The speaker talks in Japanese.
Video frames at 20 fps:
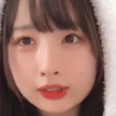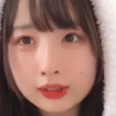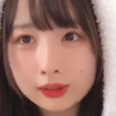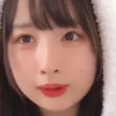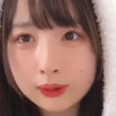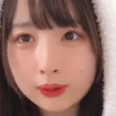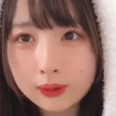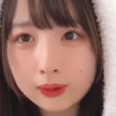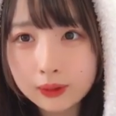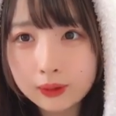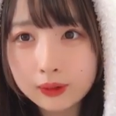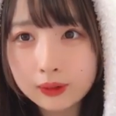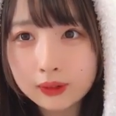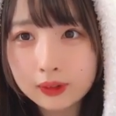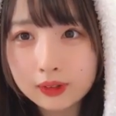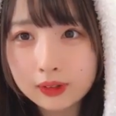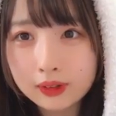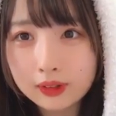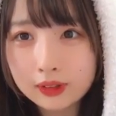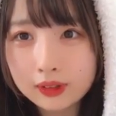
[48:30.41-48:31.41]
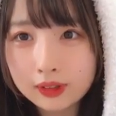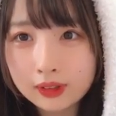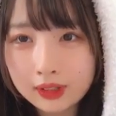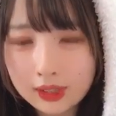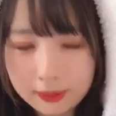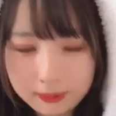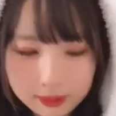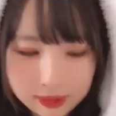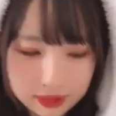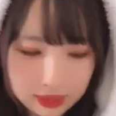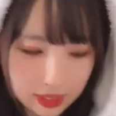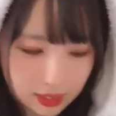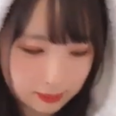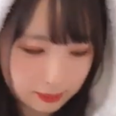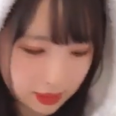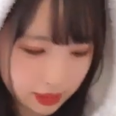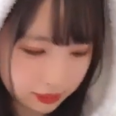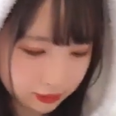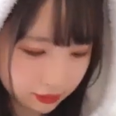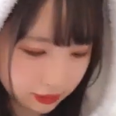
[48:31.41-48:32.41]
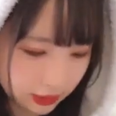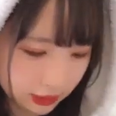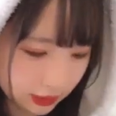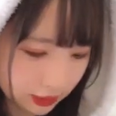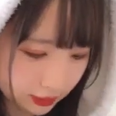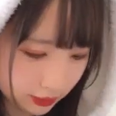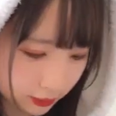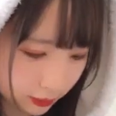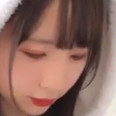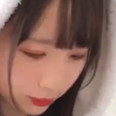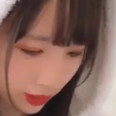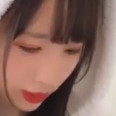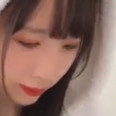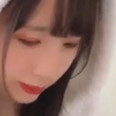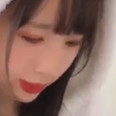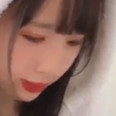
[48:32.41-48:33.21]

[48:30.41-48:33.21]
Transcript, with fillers: そう頑張ってえめくりそうえ